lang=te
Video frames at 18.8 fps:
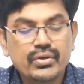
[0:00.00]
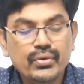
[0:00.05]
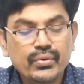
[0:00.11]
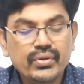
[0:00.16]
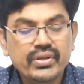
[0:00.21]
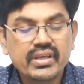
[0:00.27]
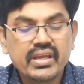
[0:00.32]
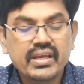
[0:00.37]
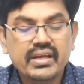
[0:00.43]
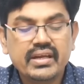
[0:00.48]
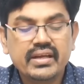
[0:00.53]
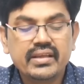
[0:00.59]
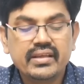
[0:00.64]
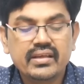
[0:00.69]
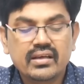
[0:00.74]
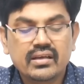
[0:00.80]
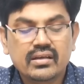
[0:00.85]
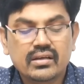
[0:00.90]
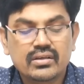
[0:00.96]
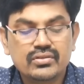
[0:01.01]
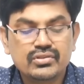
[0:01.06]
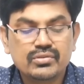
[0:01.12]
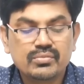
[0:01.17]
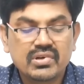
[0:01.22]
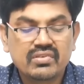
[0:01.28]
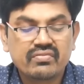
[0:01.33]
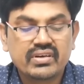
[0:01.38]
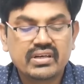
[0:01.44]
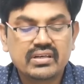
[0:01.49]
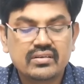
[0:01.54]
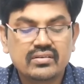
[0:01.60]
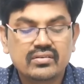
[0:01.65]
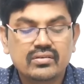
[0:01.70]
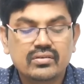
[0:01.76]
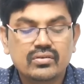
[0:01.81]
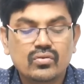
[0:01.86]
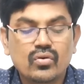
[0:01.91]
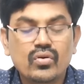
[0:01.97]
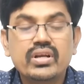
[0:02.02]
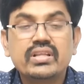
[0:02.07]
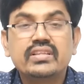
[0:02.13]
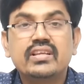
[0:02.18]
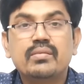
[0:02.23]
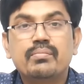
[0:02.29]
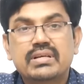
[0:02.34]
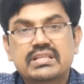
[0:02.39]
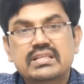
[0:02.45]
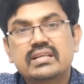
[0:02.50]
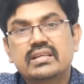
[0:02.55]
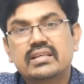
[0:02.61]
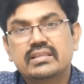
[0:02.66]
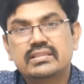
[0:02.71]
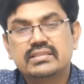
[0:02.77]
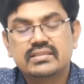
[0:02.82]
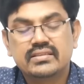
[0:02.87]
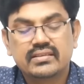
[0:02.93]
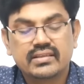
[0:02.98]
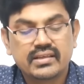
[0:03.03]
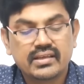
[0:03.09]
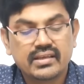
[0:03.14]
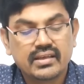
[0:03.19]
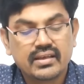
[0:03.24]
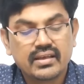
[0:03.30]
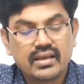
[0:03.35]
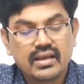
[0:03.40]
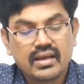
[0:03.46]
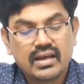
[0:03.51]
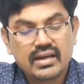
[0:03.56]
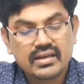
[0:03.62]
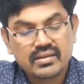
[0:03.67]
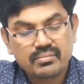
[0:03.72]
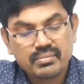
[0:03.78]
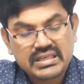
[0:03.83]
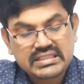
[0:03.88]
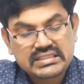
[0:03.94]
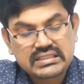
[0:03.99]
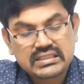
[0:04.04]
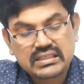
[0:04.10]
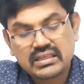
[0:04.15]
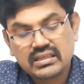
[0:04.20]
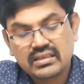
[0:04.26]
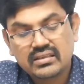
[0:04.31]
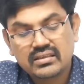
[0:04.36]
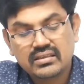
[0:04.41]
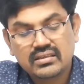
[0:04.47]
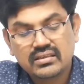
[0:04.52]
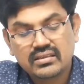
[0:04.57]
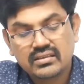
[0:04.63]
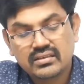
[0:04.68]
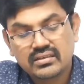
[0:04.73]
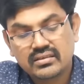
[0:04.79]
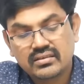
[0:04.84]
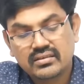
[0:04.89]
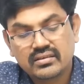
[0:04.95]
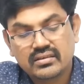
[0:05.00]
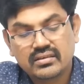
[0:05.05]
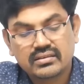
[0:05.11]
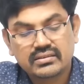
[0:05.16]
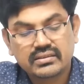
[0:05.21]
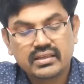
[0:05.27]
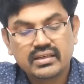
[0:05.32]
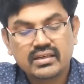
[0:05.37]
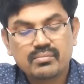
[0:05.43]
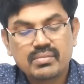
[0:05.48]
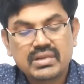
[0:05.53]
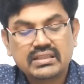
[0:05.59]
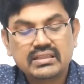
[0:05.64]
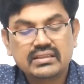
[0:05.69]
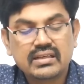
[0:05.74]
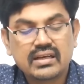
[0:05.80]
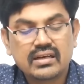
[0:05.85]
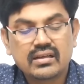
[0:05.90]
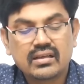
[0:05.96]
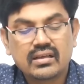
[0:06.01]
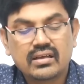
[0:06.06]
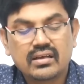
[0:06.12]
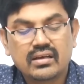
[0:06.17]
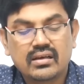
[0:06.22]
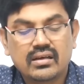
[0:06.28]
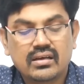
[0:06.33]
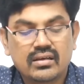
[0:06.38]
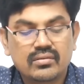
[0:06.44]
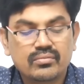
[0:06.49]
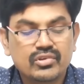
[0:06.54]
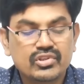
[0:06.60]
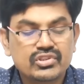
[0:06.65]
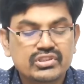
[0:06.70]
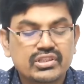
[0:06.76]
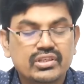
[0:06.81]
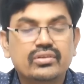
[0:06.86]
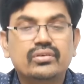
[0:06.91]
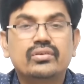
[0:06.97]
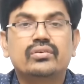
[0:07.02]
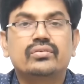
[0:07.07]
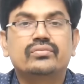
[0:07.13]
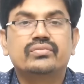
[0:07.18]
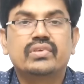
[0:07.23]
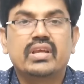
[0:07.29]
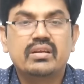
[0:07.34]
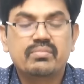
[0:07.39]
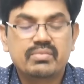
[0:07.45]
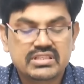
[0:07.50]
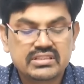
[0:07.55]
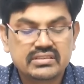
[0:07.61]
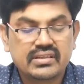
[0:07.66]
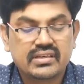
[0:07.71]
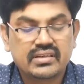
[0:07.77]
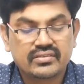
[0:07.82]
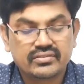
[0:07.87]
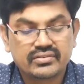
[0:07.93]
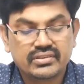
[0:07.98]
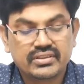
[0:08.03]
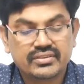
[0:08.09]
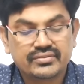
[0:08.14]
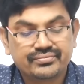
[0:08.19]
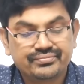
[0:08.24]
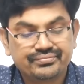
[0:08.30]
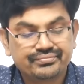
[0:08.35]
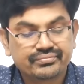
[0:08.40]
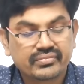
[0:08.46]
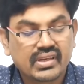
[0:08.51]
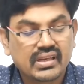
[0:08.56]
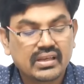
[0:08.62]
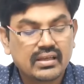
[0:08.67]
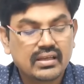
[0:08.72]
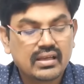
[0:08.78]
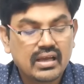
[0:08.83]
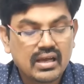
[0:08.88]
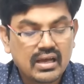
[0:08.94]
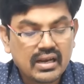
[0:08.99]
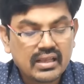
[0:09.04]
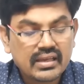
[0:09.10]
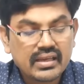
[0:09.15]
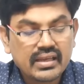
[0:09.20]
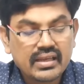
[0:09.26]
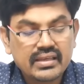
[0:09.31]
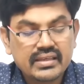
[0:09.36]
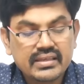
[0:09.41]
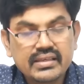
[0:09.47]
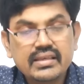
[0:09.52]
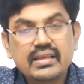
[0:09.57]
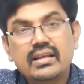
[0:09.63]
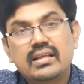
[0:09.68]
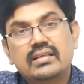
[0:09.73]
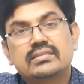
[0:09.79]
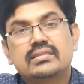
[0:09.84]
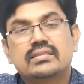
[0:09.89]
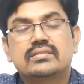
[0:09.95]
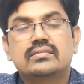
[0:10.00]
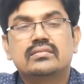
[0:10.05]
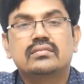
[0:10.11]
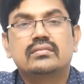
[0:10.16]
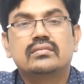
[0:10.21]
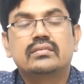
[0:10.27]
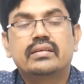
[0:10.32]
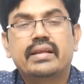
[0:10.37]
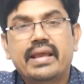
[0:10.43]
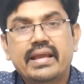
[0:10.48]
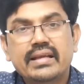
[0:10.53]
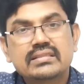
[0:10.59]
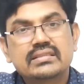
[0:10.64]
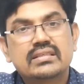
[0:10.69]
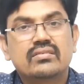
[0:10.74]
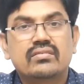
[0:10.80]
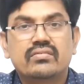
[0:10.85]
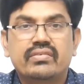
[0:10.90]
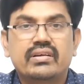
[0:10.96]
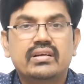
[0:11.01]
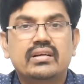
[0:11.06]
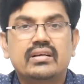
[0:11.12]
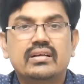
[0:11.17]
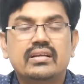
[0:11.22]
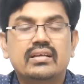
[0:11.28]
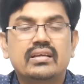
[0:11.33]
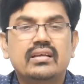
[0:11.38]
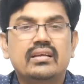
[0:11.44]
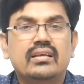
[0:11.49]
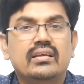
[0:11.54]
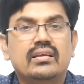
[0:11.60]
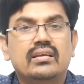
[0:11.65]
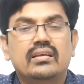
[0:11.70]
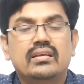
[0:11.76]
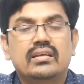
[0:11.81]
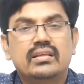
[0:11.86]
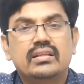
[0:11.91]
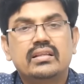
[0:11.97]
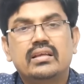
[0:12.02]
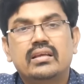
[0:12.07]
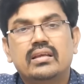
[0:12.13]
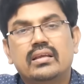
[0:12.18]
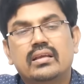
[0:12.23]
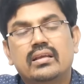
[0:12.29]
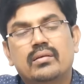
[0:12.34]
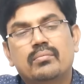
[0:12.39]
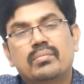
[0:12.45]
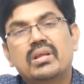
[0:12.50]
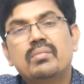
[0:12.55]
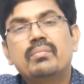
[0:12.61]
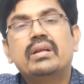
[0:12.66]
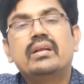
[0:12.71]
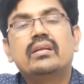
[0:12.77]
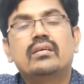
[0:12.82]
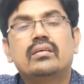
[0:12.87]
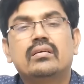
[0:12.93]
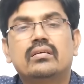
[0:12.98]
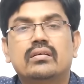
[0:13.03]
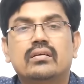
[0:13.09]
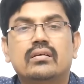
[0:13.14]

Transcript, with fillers: యూటీఐ ఇండియా కన్జ్యూమర్ ఫండ్ ట్వంటీ త్రీ పర్సెంటే వచ్చింది అంటే బెస్ట్కి ఈ దీనికి మధ్య తేడా ఆల్మోస్ట్ యూనో ఎయిట్ పర్సెంట్ తేడా ఉంది అలాగే ఈఎల్ఎస్ఎస్ ట్యాక్స్ సేవర్ ఫండ్ అండి ఇది ఎంప్లాయ్మెంట్